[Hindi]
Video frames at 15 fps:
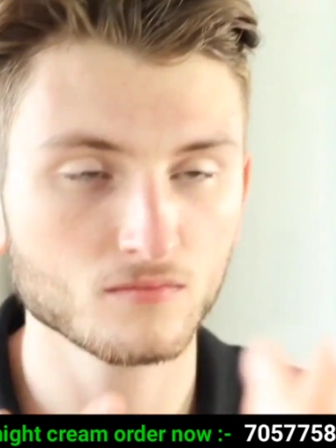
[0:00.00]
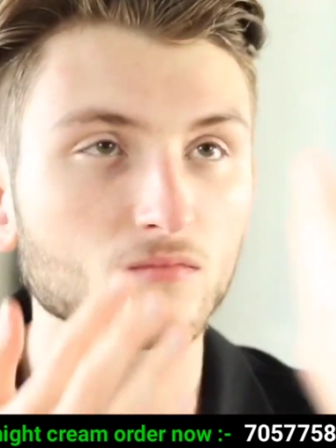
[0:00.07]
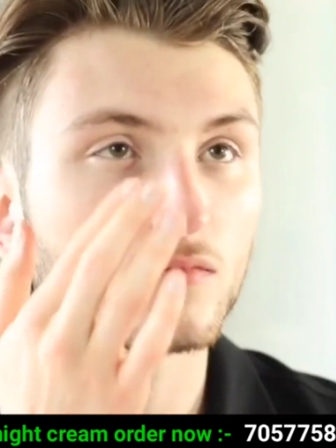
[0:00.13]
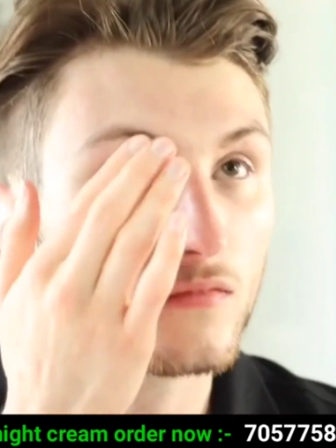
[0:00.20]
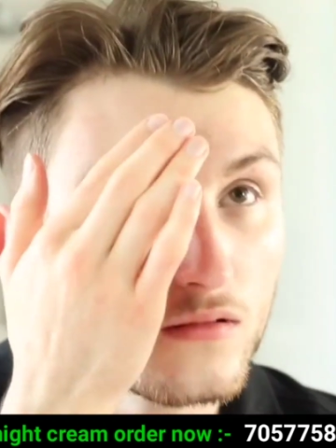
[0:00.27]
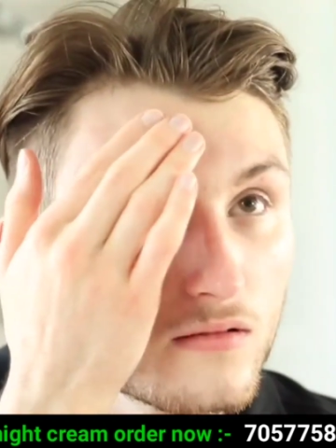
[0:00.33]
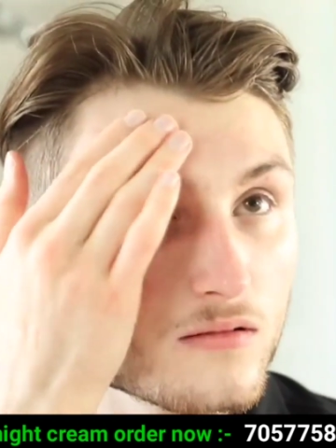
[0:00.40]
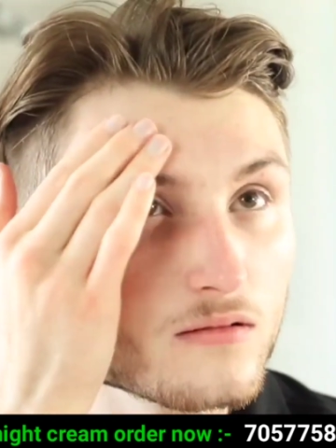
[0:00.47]
या
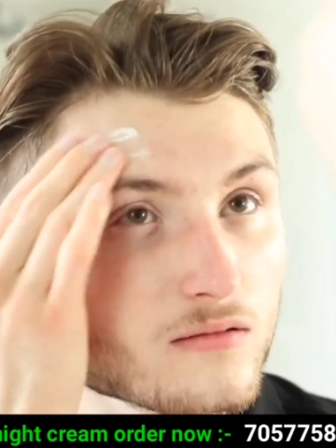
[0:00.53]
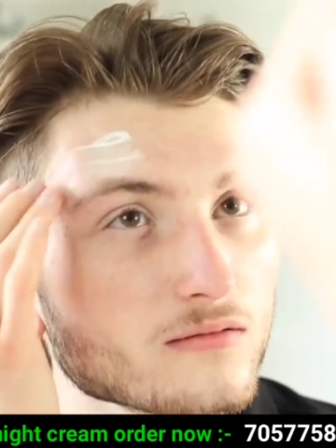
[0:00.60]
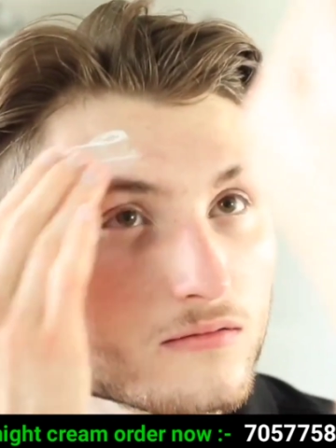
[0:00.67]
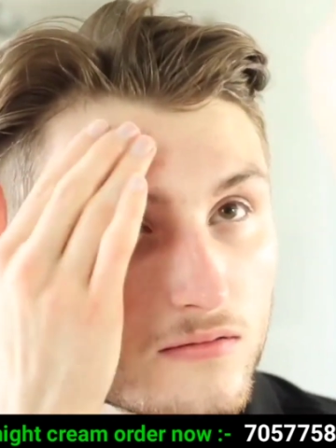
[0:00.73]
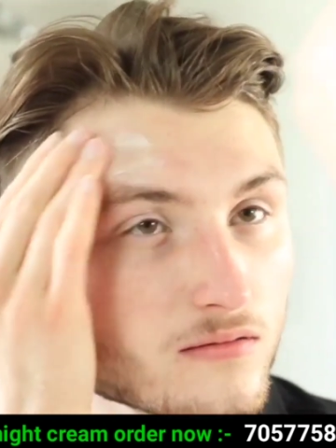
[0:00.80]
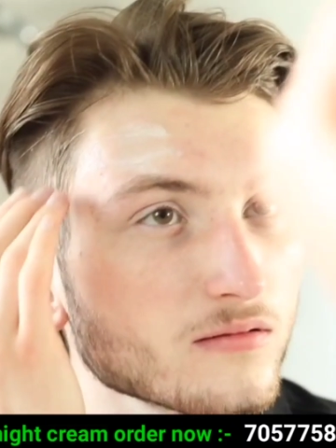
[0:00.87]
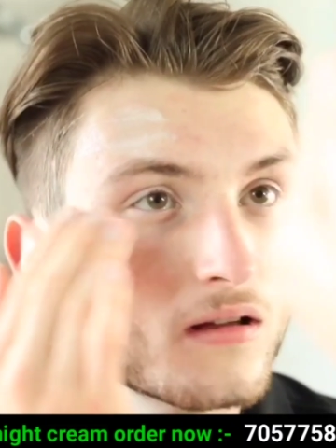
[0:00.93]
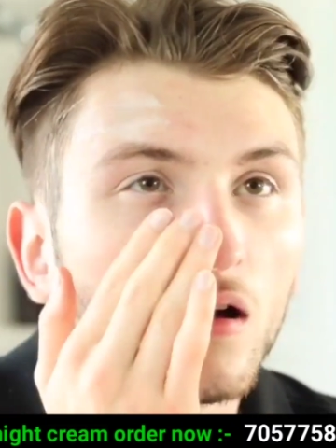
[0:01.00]
कोई अच्छी
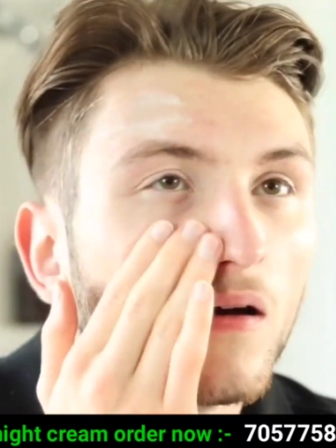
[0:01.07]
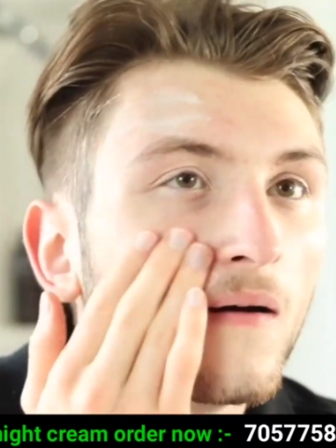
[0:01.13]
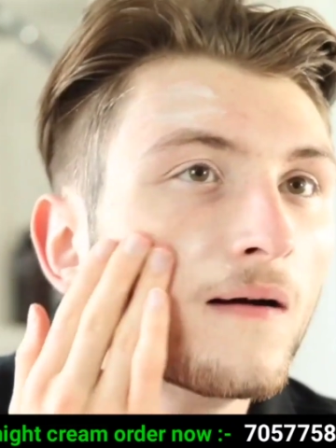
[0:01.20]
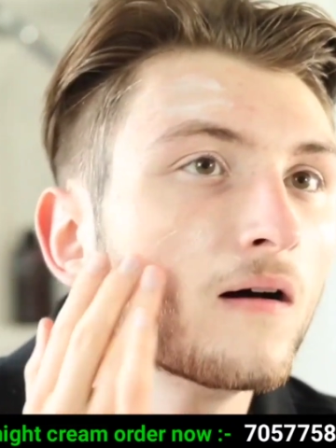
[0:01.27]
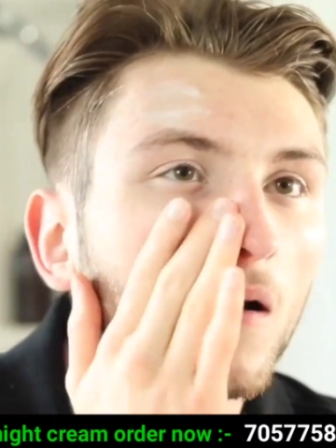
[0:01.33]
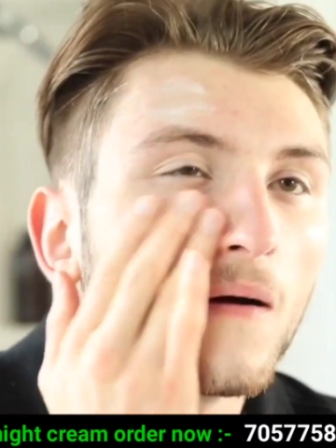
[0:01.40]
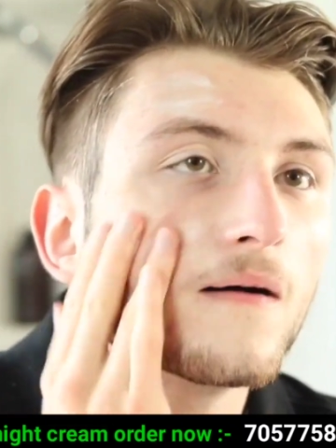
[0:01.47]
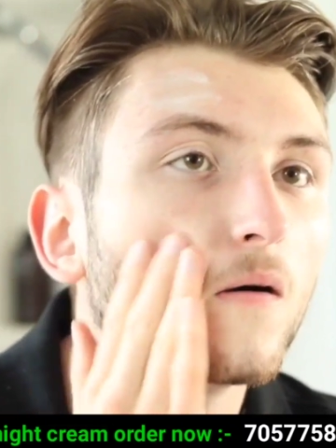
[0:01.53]
कंपनी की
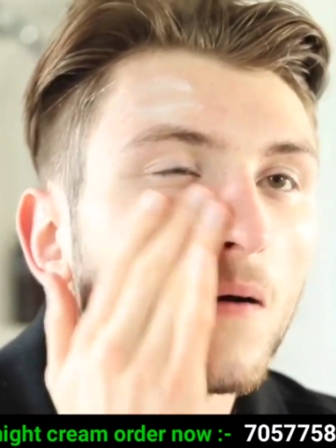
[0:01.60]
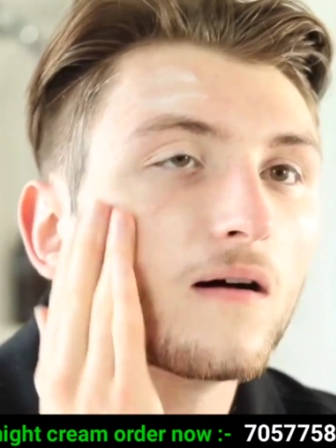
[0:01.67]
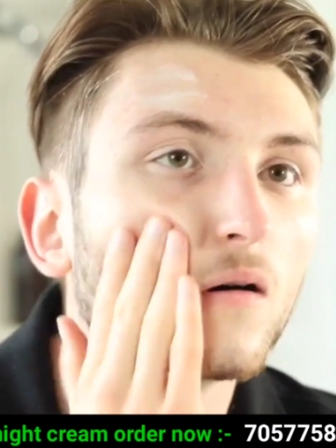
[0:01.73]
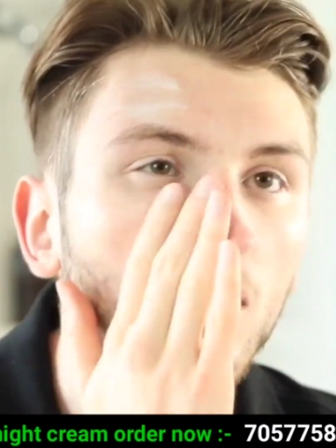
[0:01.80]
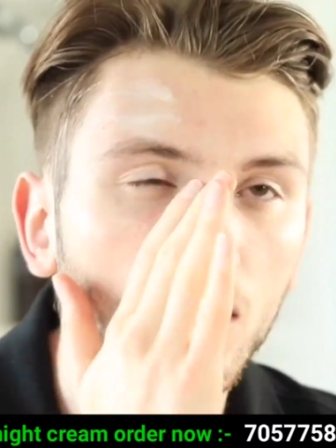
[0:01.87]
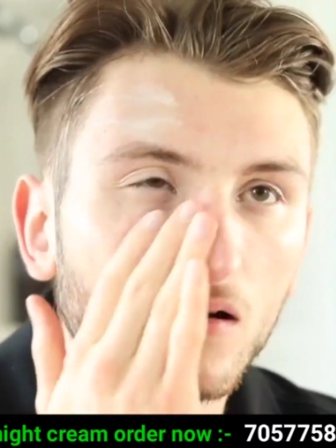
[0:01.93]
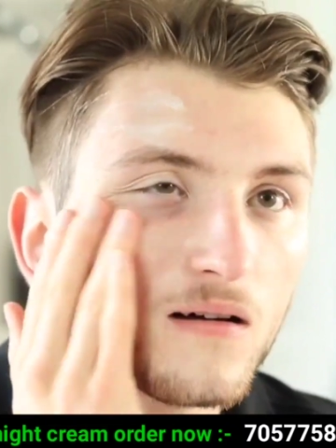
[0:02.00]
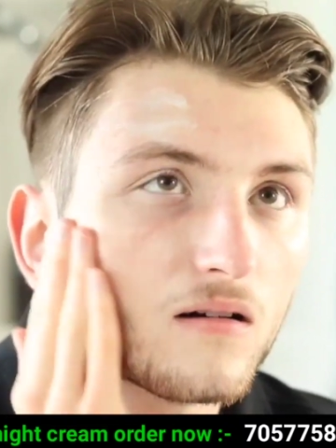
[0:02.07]
सनस्क्रीन
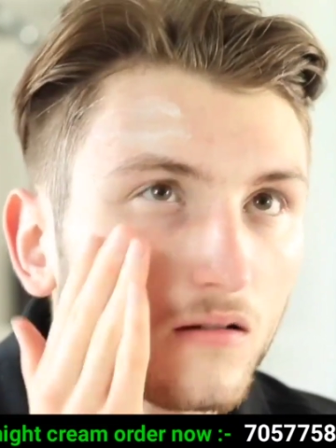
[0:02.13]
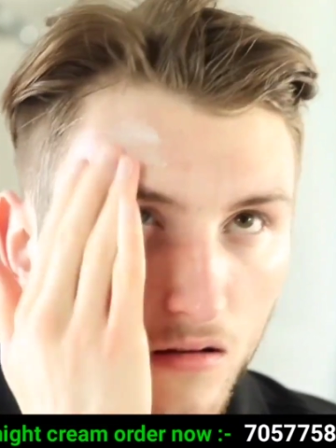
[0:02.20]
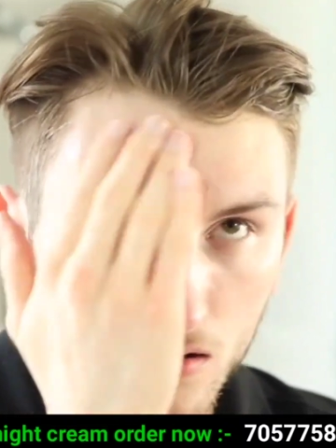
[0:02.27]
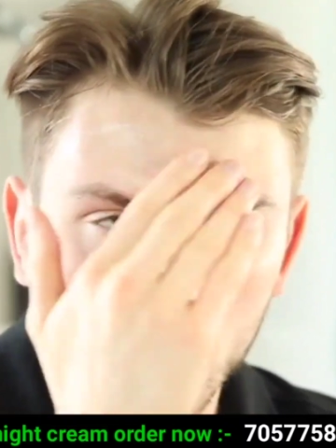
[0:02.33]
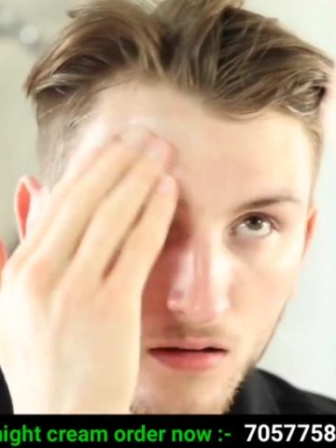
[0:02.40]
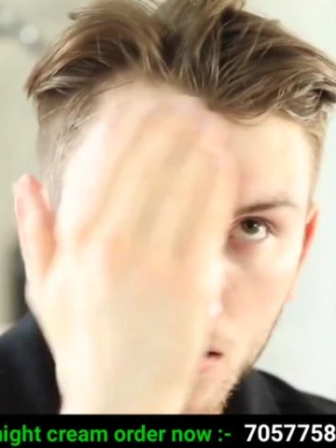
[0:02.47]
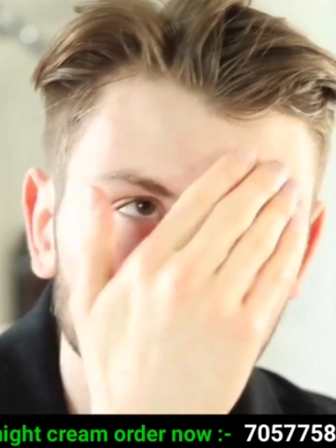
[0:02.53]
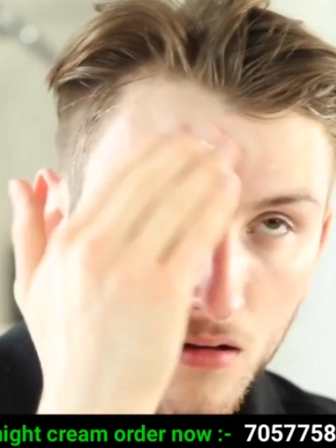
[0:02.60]
इसमें ले सकते हो
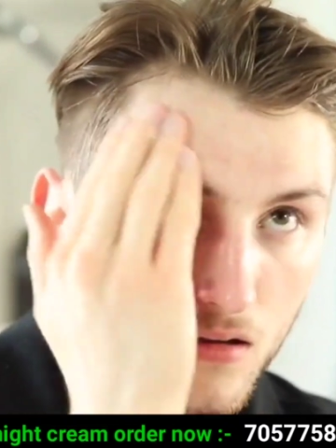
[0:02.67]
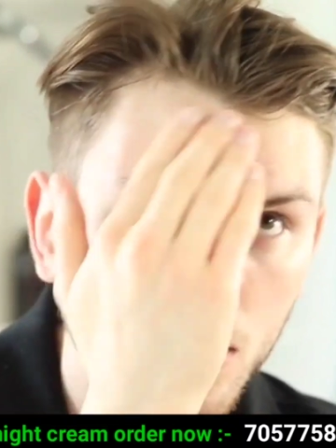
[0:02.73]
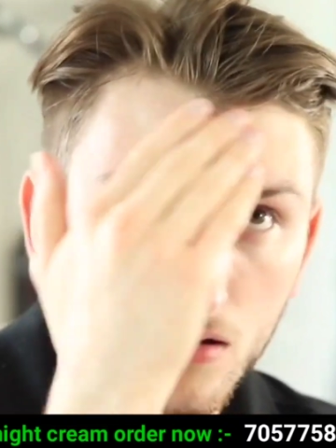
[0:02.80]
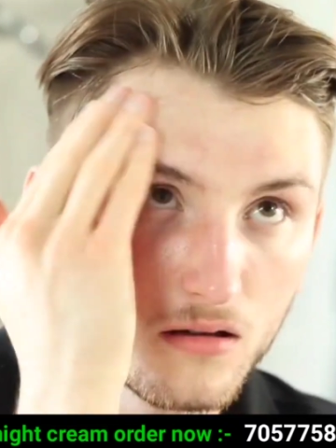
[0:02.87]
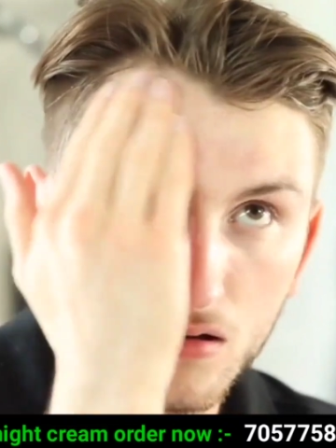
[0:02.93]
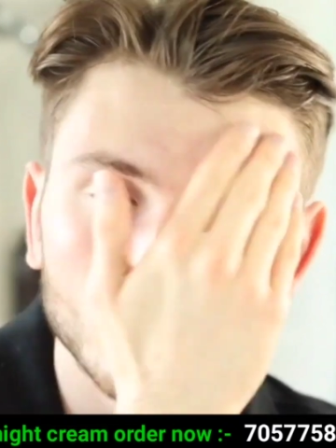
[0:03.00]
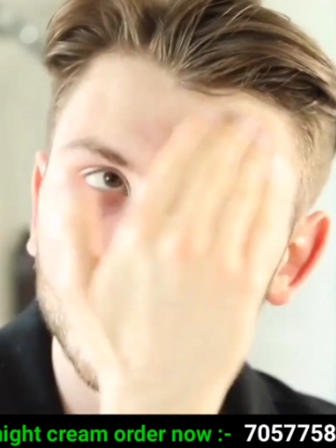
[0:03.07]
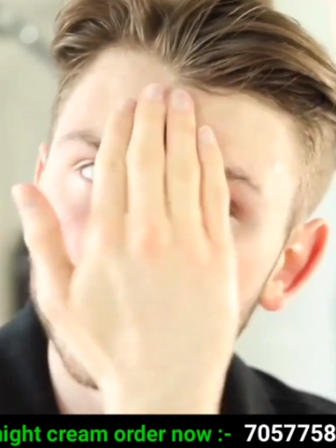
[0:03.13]
ताकि आपकी
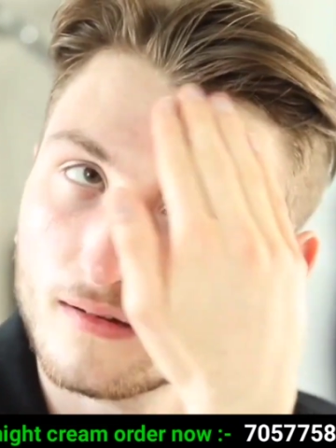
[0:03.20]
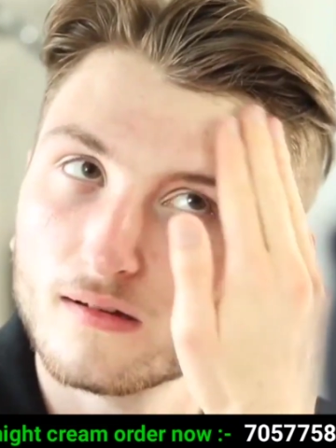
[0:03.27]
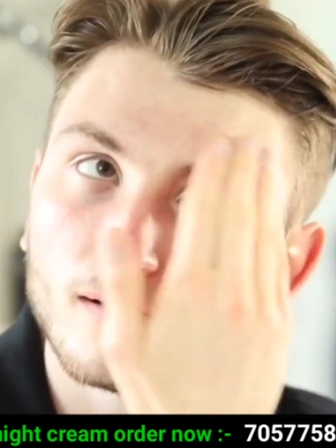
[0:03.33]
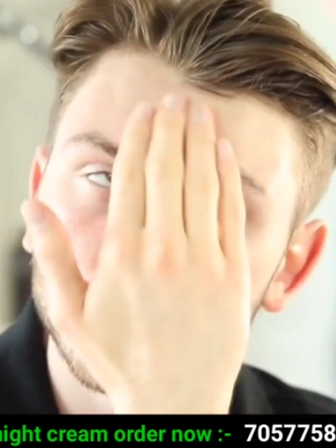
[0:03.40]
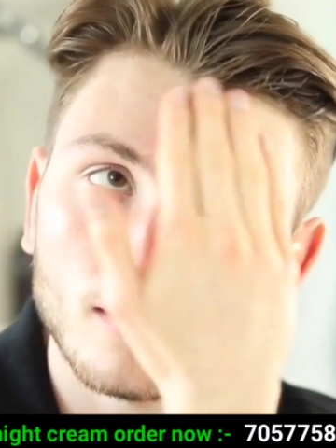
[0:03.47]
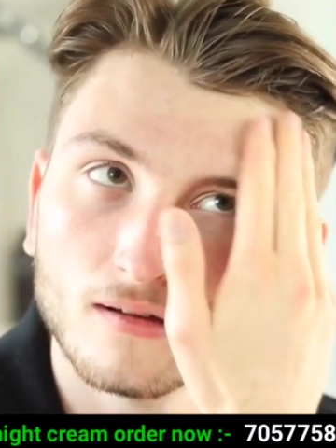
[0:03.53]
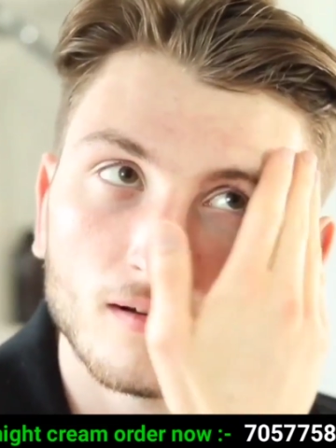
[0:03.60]
जो स्किन ना